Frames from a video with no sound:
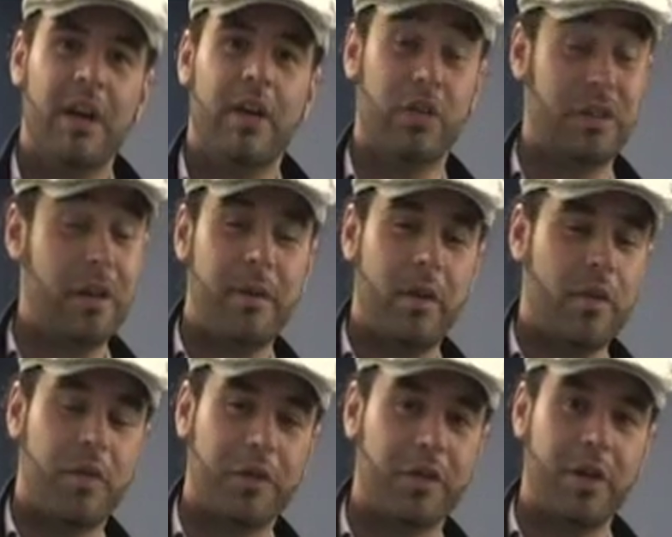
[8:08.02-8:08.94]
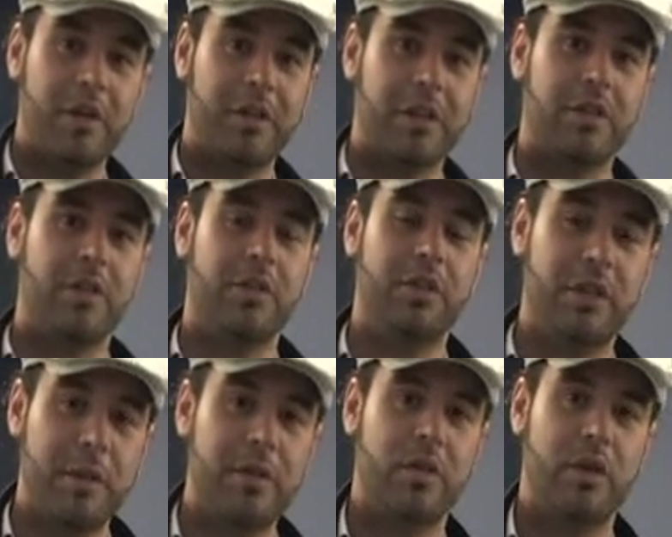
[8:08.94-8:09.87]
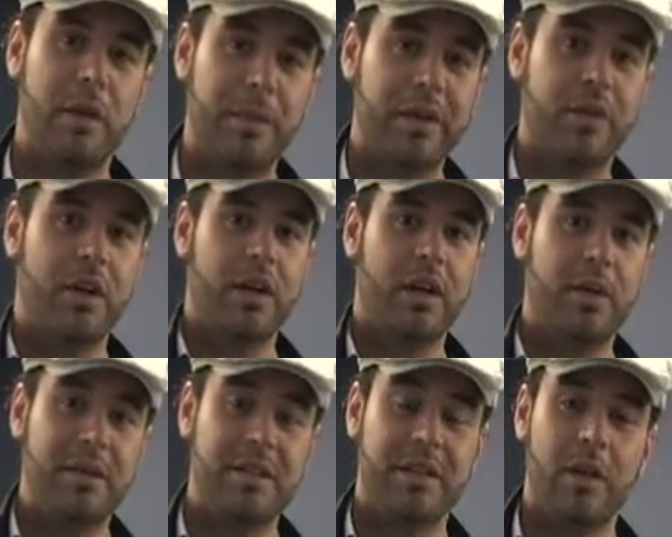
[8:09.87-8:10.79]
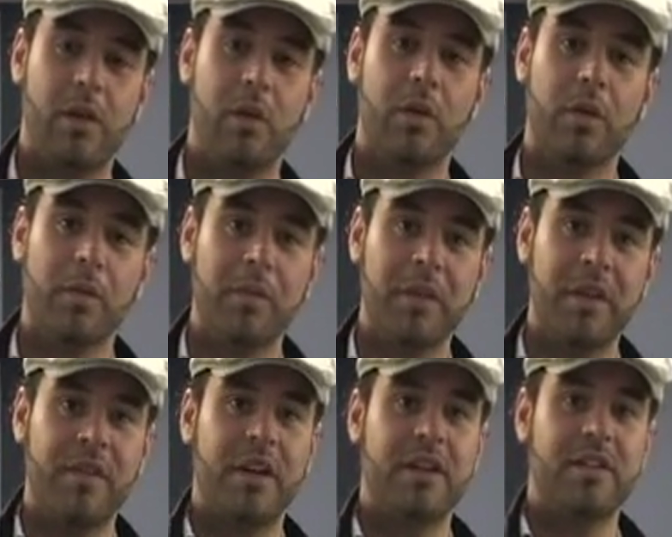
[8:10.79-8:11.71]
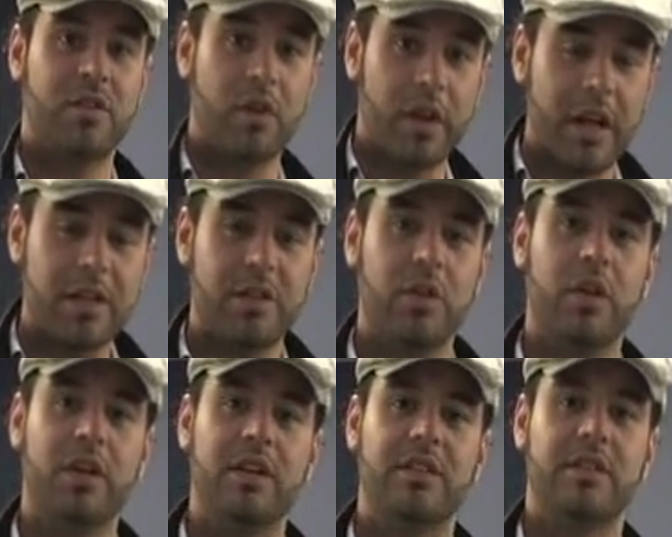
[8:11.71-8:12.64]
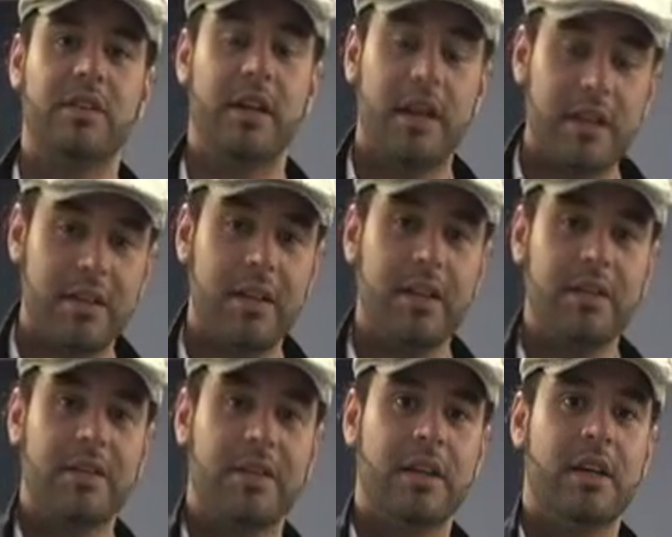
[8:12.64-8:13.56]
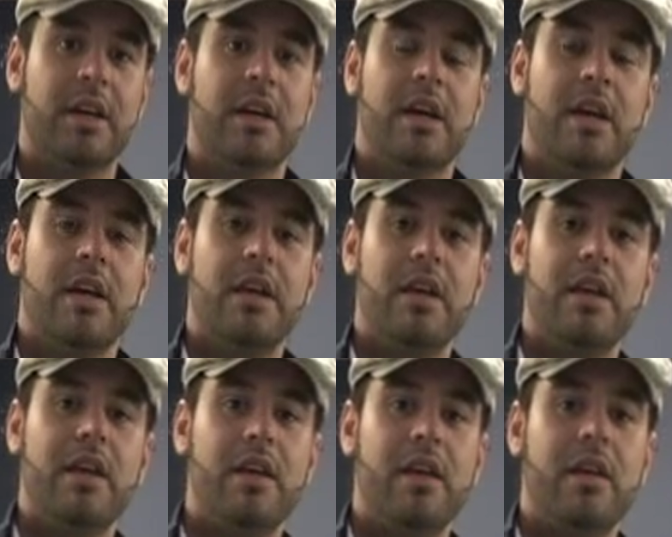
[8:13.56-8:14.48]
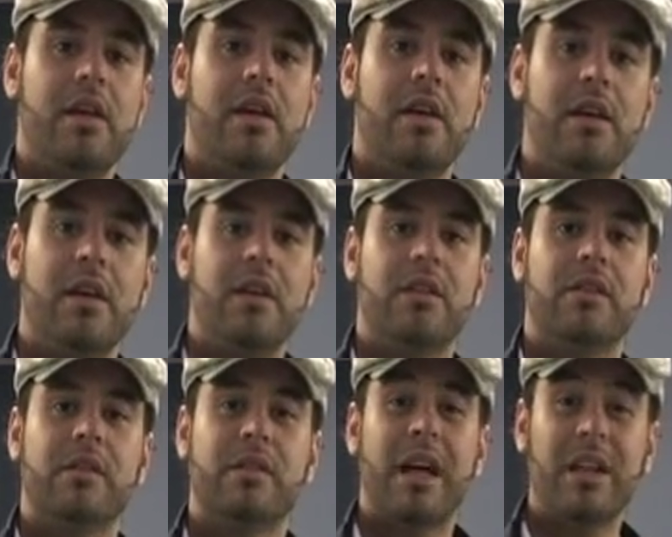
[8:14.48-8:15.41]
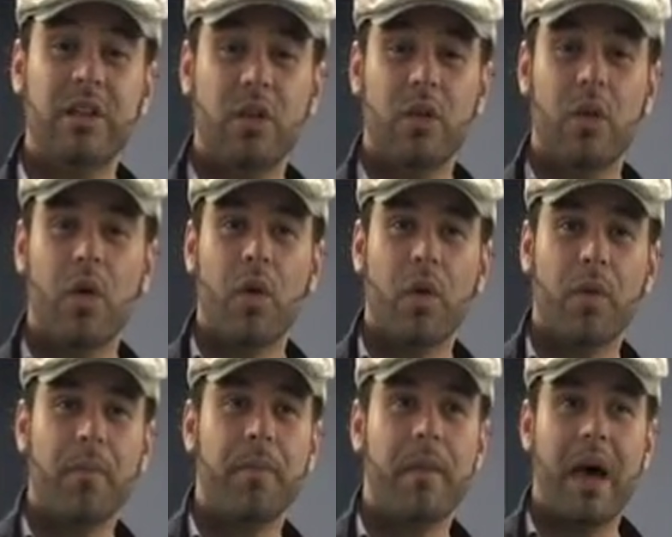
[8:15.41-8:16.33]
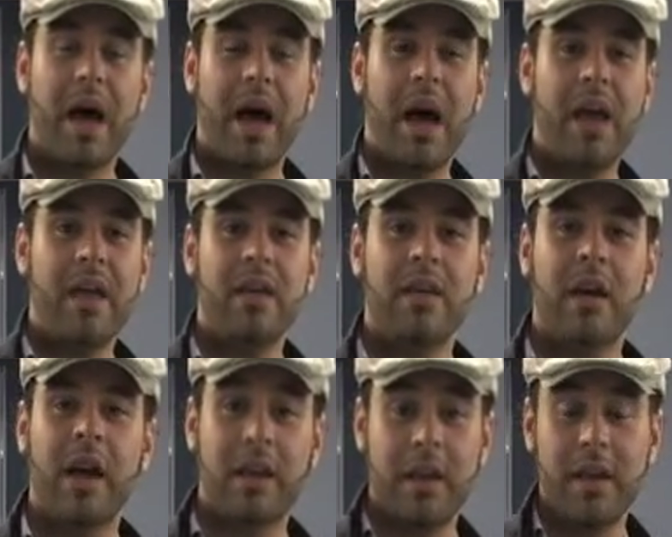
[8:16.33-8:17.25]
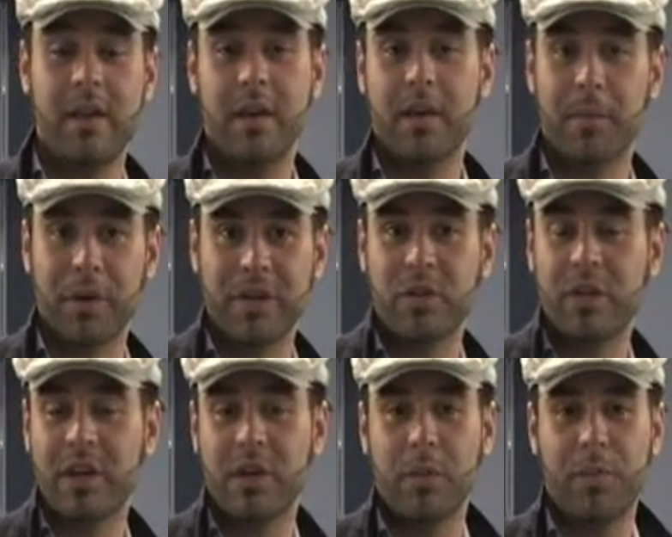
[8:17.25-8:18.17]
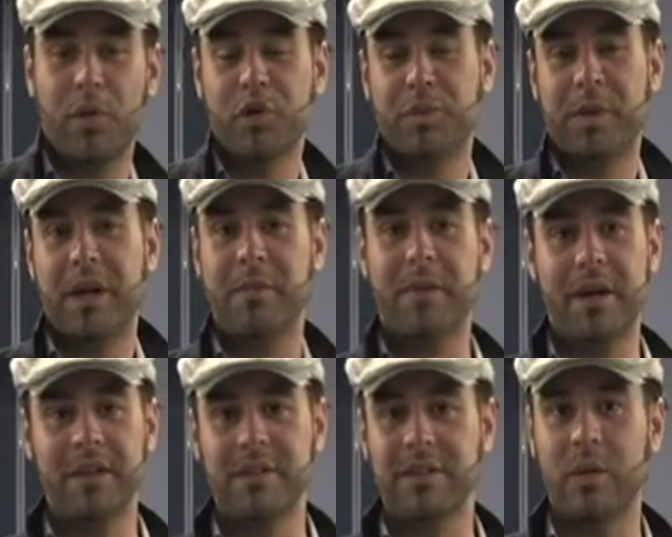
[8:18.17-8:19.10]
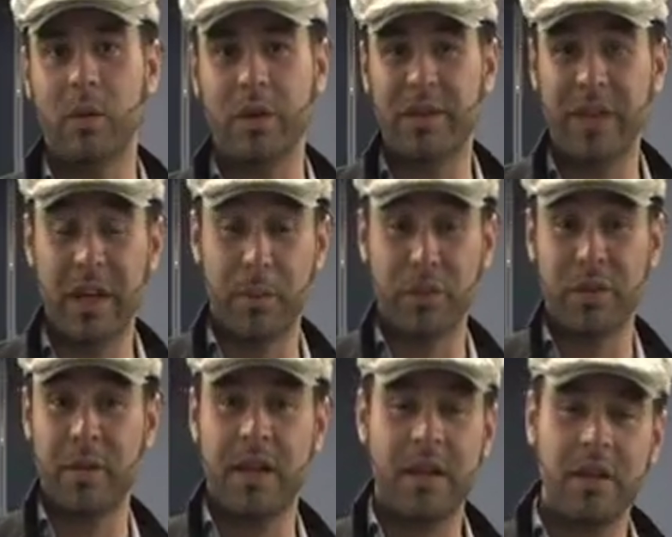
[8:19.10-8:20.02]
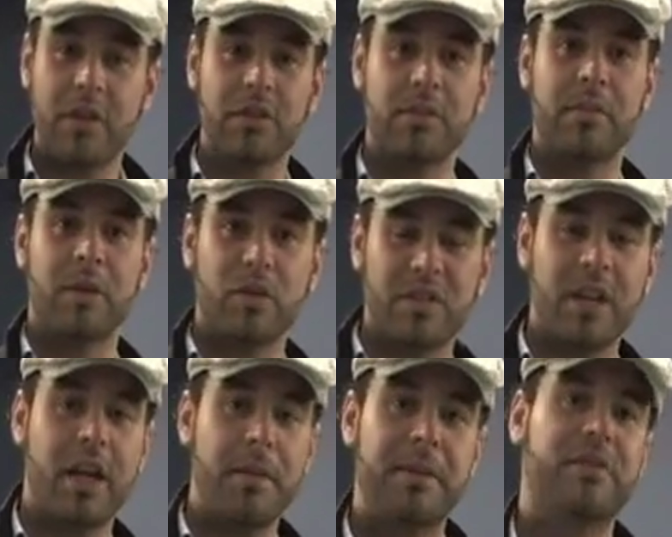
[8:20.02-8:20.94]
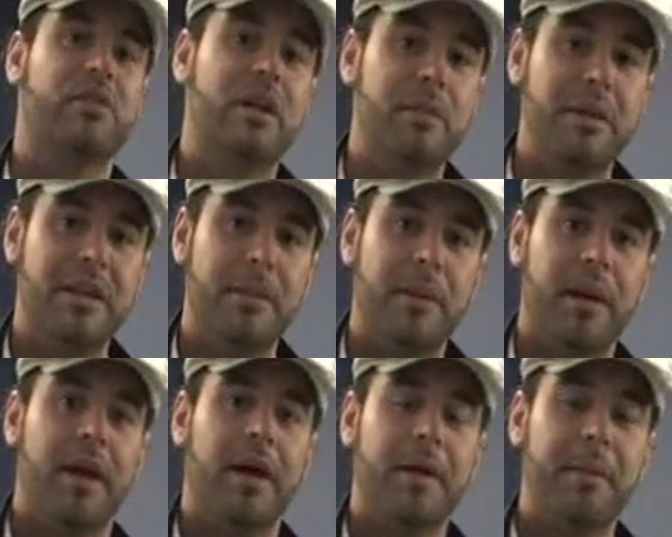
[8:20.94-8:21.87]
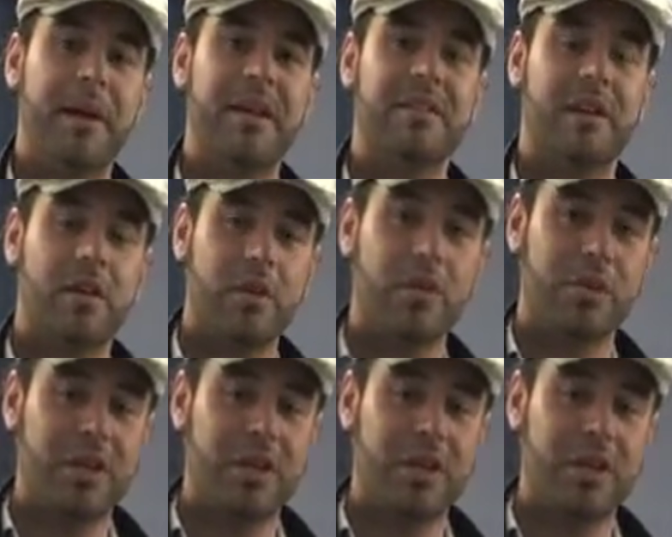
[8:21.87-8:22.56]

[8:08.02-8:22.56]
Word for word: No saben lo afortunados que son. Yo también soy una persona que he visitado diferentes congregaciones, iglesias y tanto hay aquí que por eso dije, no puedo esperar más. En cuanto tenga la posibilidad, Dios, me gustaría ir personalmente para, para estar con